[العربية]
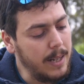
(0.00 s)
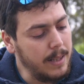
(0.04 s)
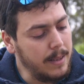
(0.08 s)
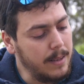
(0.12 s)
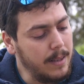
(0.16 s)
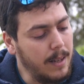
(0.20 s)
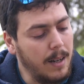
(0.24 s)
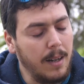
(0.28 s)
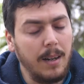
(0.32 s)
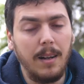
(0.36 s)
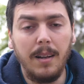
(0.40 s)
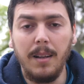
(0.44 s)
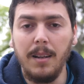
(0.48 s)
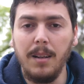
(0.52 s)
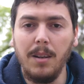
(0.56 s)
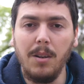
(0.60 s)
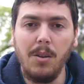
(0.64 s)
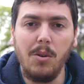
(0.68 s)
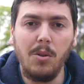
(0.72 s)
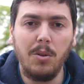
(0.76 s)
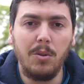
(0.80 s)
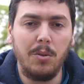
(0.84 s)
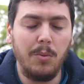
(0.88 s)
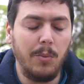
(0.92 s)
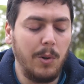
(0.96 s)
عندنا
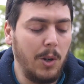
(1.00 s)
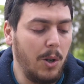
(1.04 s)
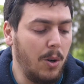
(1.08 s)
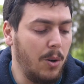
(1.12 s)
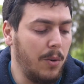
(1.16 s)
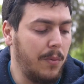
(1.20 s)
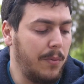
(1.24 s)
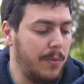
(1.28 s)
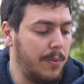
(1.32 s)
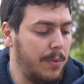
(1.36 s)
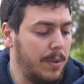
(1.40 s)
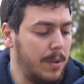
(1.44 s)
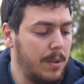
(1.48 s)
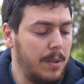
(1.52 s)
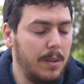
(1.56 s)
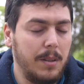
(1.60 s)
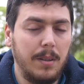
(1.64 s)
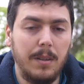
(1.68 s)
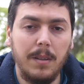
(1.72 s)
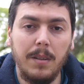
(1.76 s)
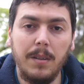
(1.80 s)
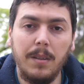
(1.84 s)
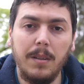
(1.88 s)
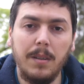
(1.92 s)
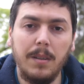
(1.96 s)
الاون آه، والاوف
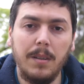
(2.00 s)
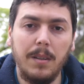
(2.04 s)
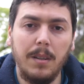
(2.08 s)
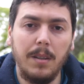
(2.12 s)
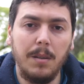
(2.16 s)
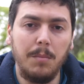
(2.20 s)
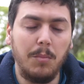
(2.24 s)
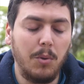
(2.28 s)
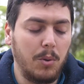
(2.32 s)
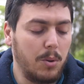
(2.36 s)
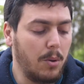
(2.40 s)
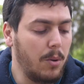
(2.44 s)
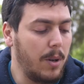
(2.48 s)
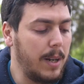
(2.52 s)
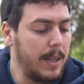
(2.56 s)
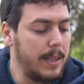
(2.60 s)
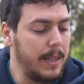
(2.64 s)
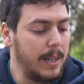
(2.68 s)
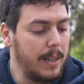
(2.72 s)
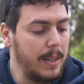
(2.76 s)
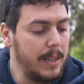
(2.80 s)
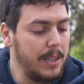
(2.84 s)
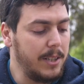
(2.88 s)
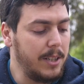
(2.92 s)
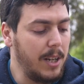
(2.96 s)
البوطون
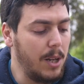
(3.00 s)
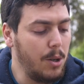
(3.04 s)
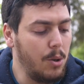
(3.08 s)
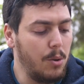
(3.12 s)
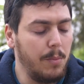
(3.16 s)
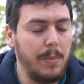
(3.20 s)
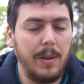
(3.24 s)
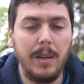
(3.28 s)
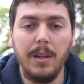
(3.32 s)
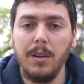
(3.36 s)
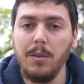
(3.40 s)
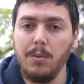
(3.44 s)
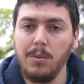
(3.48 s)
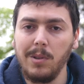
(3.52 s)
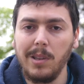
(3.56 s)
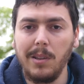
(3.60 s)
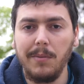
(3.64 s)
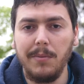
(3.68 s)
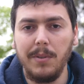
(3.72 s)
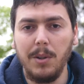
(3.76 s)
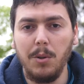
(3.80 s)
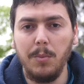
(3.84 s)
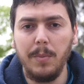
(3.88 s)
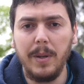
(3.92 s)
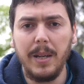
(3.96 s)
هذاك اللي نشعلو به
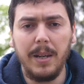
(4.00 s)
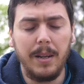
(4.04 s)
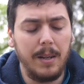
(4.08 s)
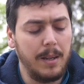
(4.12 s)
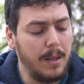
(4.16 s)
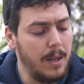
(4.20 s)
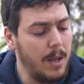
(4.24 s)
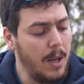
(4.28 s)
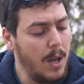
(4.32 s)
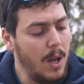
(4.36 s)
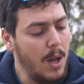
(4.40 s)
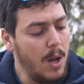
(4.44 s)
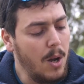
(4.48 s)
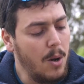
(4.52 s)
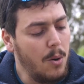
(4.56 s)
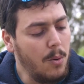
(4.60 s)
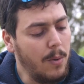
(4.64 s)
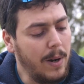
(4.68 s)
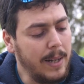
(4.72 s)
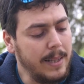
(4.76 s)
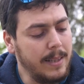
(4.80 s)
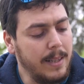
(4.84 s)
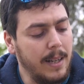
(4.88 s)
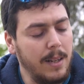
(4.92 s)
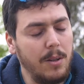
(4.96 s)
ونطفيو به
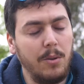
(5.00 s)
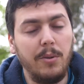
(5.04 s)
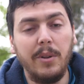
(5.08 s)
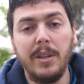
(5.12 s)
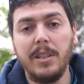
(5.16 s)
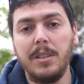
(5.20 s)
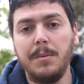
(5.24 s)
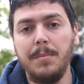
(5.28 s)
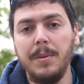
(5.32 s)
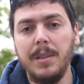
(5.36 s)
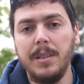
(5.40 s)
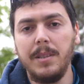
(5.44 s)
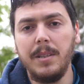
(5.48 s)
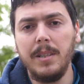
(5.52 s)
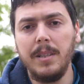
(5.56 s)
وعندنا اليو اس بي